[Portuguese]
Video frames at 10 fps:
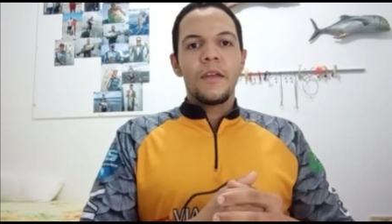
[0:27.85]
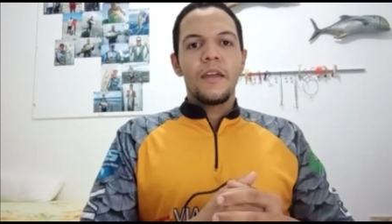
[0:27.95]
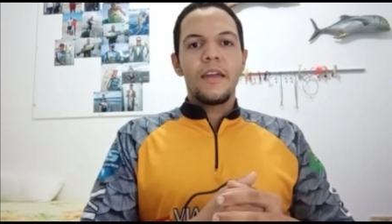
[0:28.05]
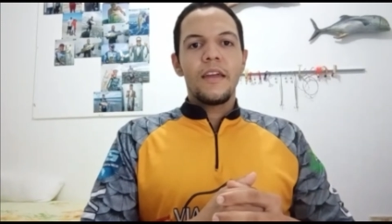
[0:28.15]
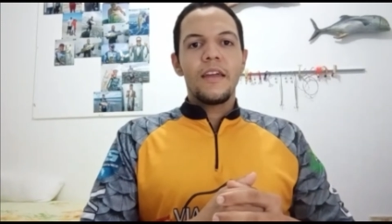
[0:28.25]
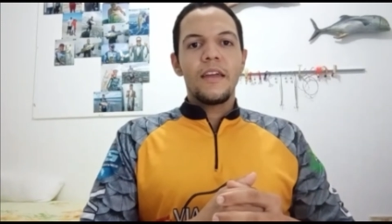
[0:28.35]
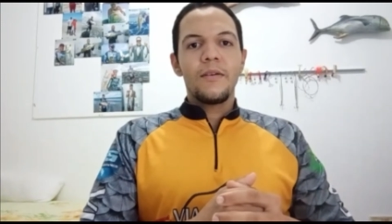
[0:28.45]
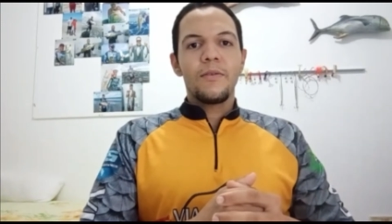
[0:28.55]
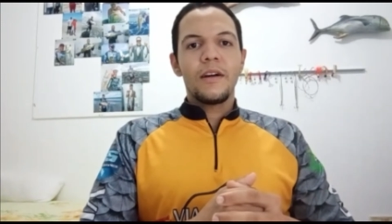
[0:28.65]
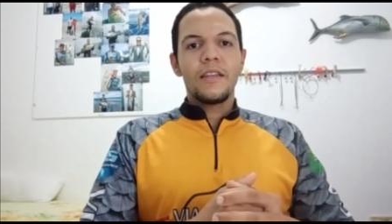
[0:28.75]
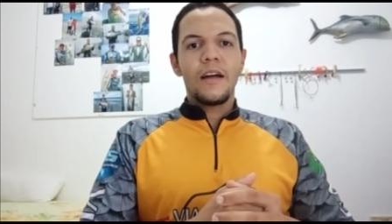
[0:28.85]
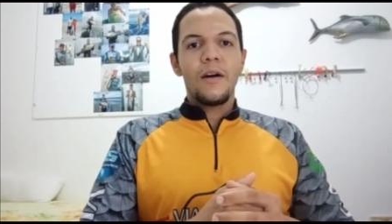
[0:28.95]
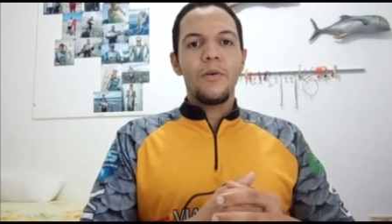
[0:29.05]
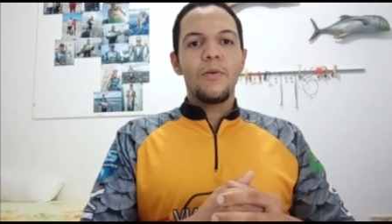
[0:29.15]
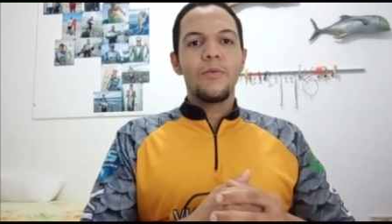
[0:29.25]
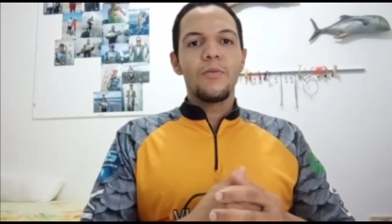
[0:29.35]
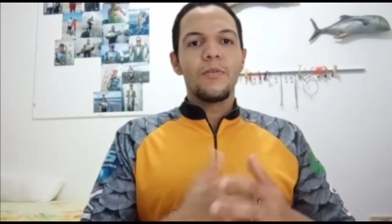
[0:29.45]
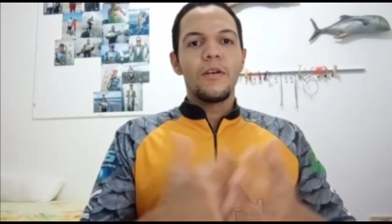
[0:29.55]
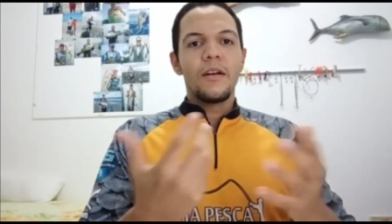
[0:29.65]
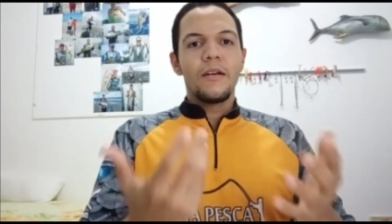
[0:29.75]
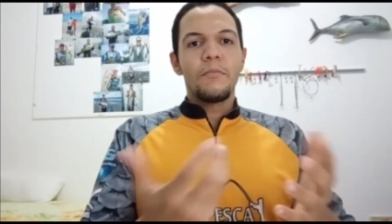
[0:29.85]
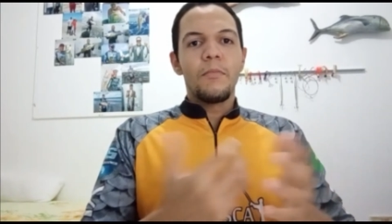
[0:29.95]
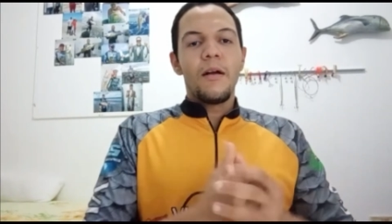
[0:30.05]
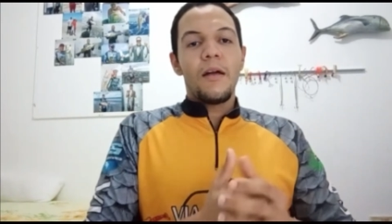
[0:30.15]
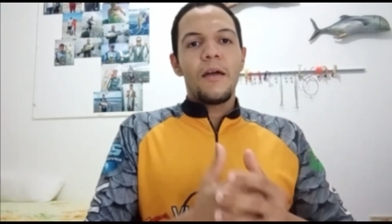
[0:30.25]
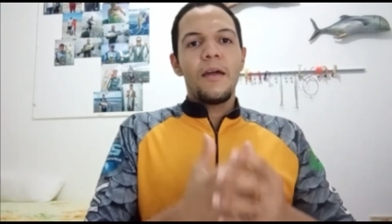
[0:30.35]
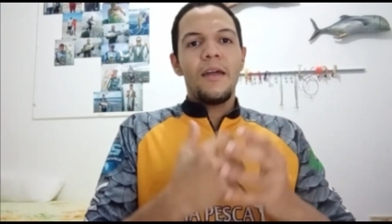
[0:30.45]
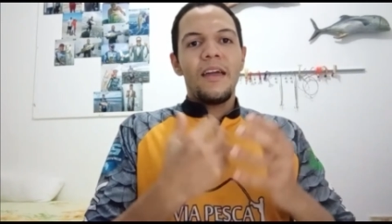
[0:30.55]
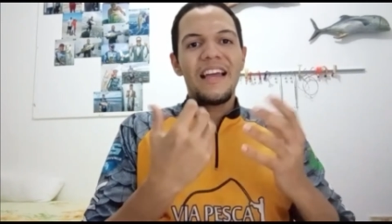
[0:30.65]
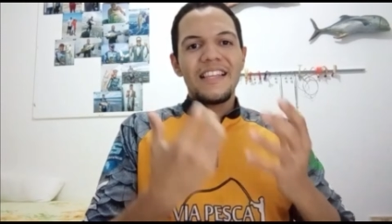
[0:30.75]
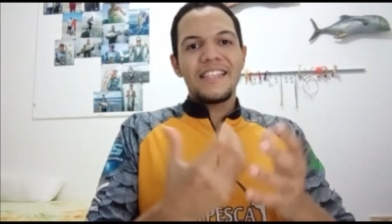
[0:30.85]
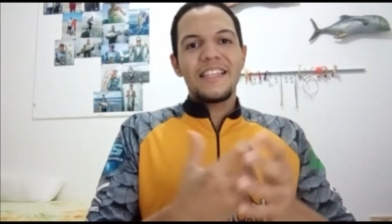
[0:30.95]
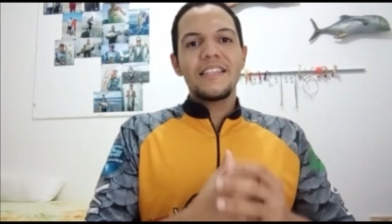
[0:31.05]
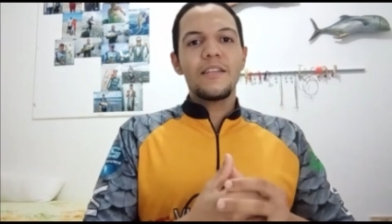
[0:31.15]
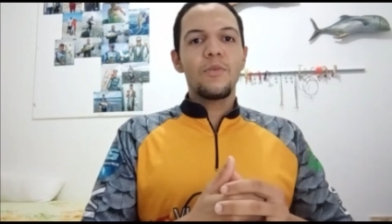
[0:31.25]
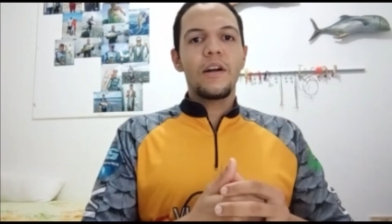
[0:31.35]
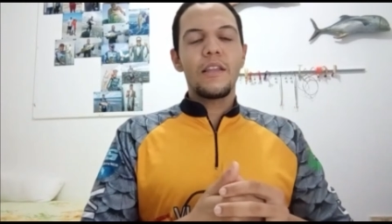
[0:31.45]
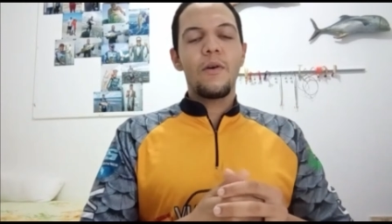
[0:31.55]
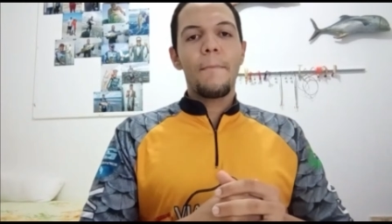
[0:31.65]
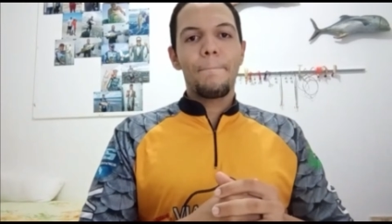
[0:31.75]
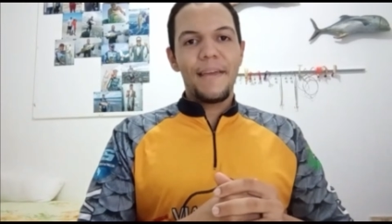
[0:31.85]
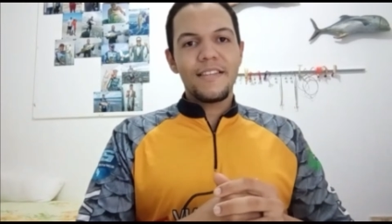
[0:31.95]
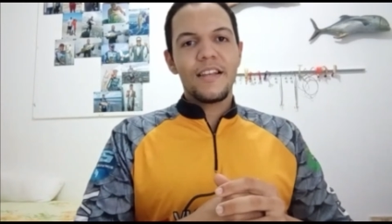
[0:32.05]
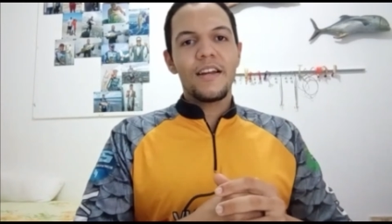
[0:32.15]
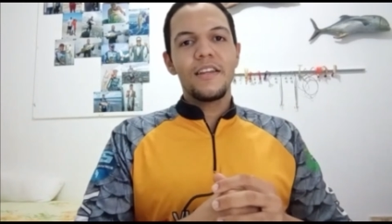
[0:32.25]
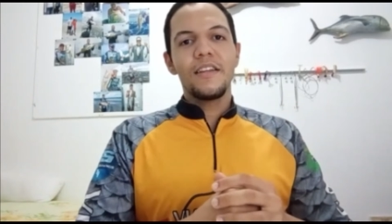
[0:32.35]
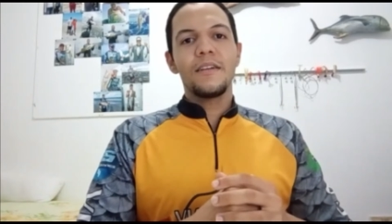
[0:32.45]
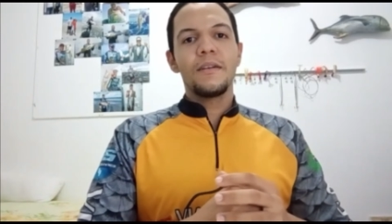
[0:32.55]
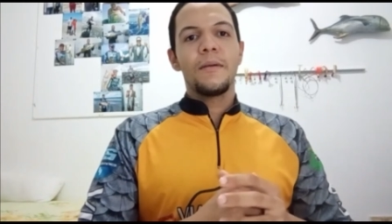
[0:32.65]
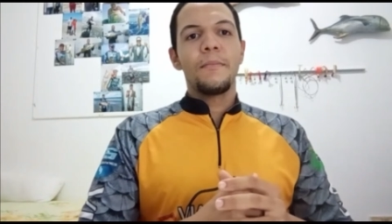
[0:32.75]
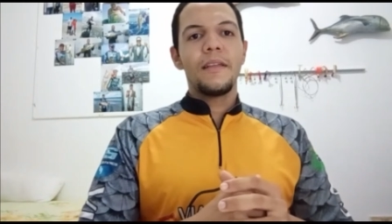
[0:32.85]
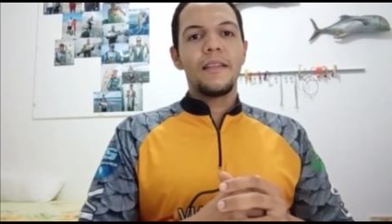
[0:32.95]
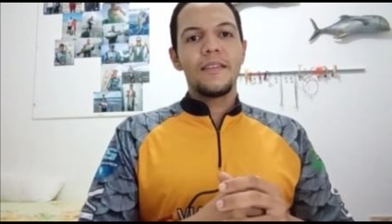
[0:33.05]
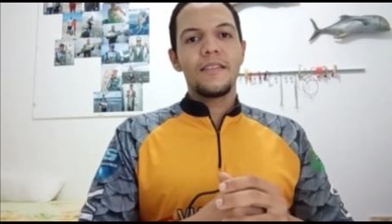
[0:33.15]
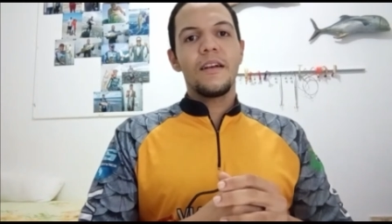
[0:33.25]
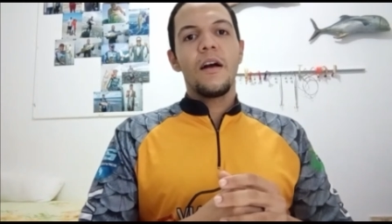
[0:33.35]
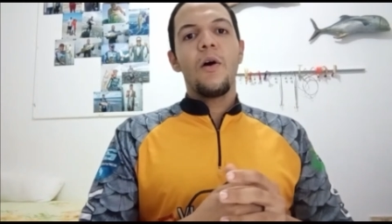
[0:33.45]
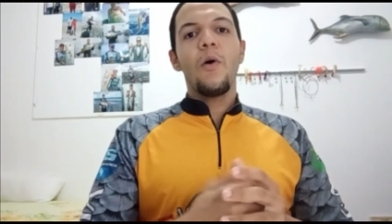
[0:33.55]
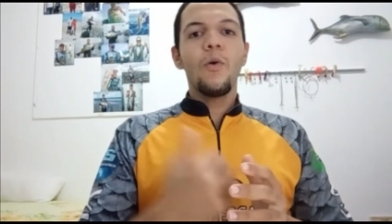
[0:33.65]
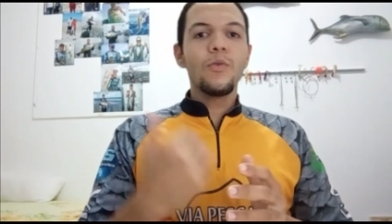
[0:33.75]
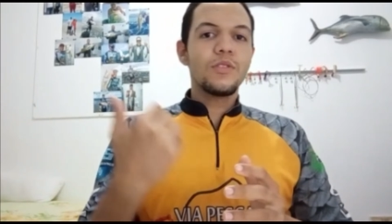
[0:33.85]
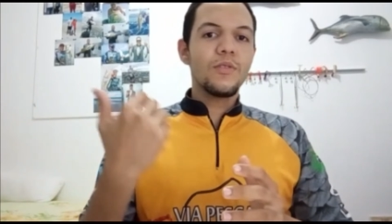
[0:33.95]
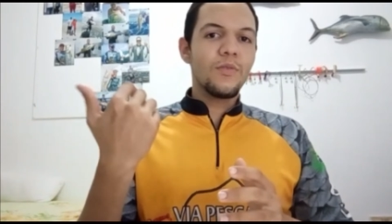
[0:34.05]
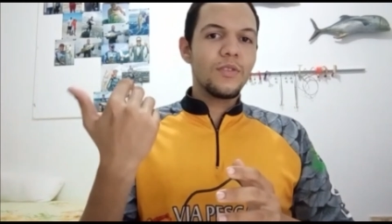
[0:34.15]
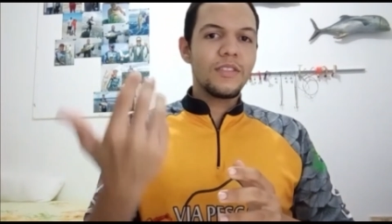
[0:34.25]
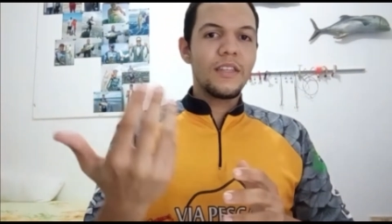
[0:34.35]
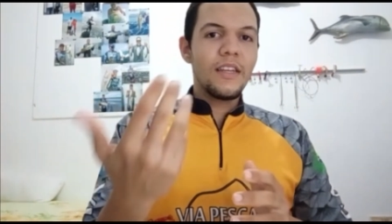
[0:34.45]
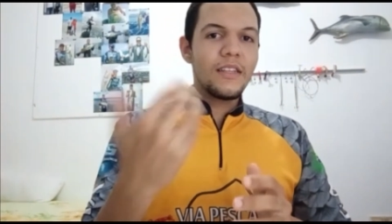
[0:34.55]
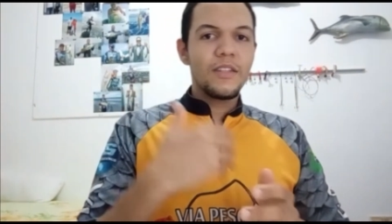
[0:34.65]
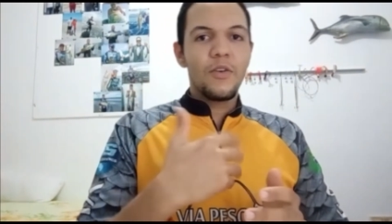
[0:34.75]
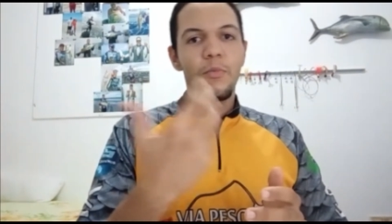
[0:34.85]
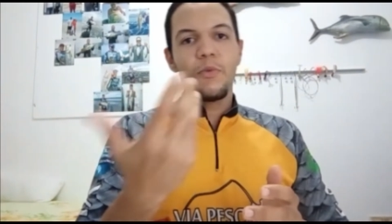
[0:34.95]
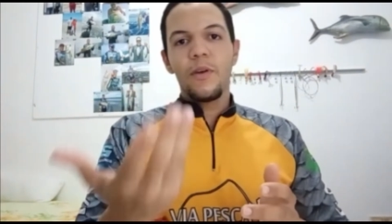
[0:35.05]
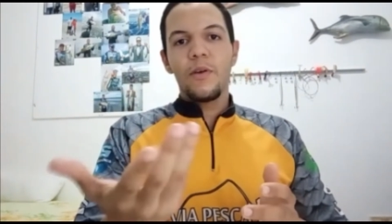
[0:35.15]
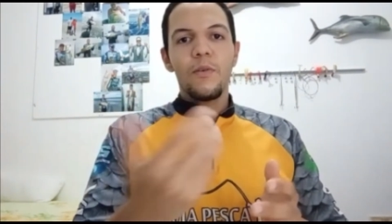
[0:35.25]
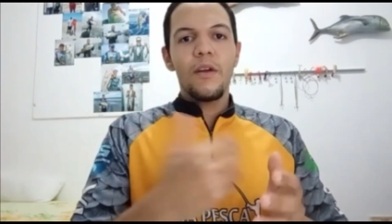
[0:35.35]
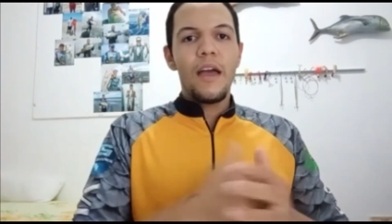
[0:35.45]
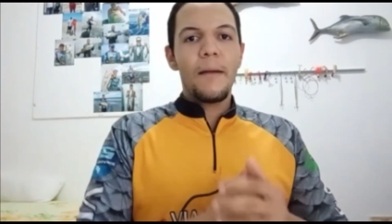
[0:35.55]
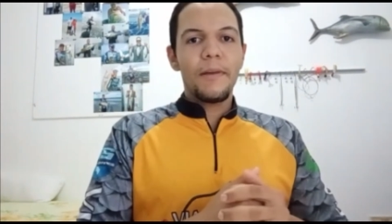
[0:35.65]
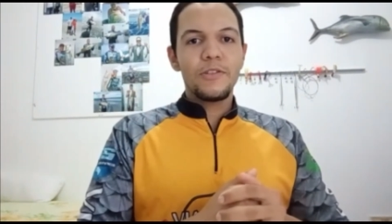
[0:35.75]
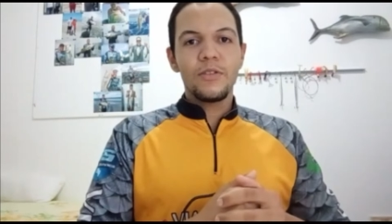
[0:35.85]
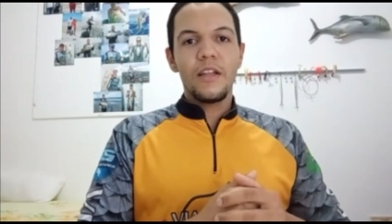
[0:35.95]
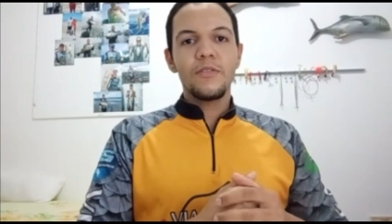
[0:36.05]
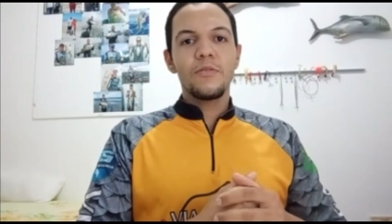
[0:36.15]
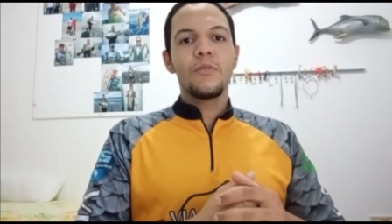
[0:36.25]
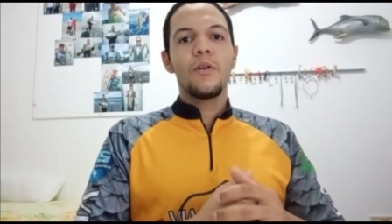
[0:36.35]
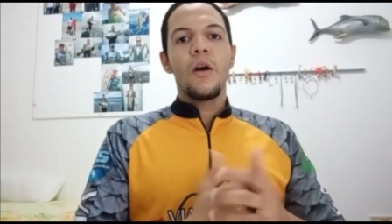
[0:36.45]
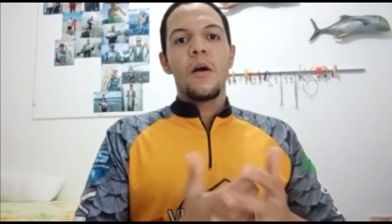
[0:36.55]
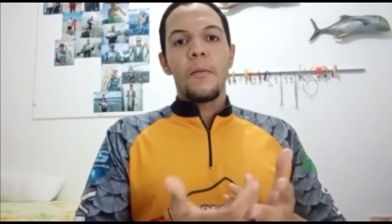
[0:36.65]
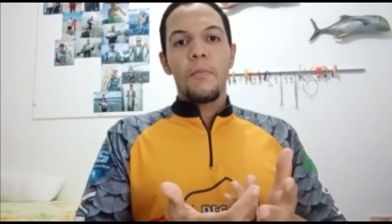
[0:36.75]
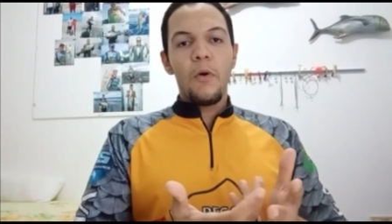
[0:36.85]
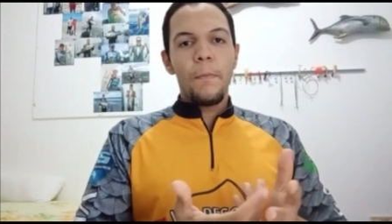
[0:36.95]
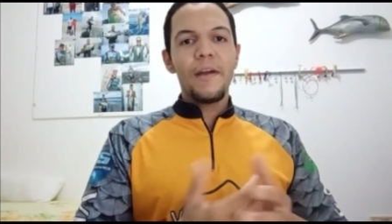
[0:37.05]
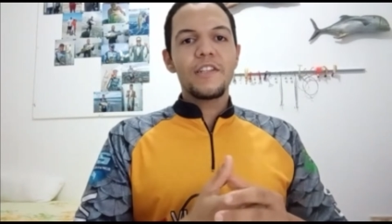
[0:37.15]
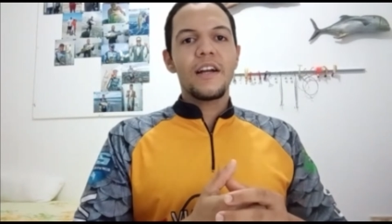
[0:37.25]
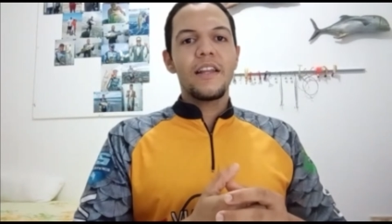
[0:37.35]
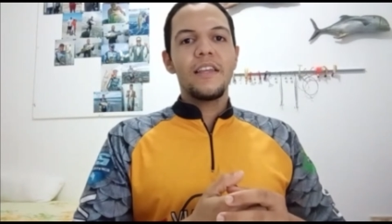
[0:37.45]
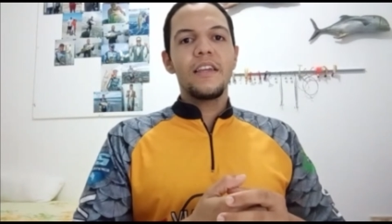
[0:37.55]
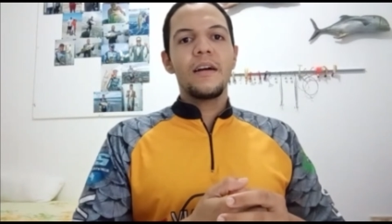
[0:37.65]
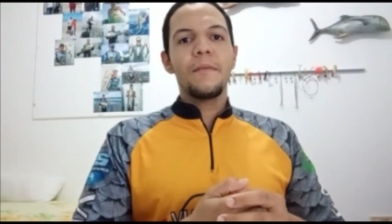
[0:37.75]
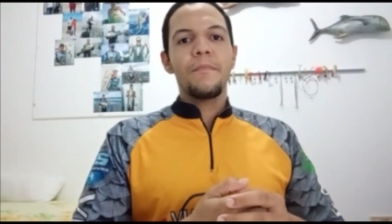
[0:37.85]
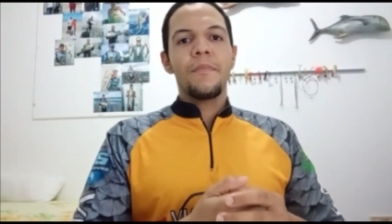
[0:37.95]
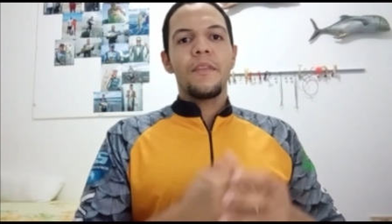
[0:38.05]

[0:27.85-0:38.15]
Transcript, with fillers: É, o canal é, a essência do canal é pescaria, beleza? Ou se você, assim como eu, é apaixonado por pescaria,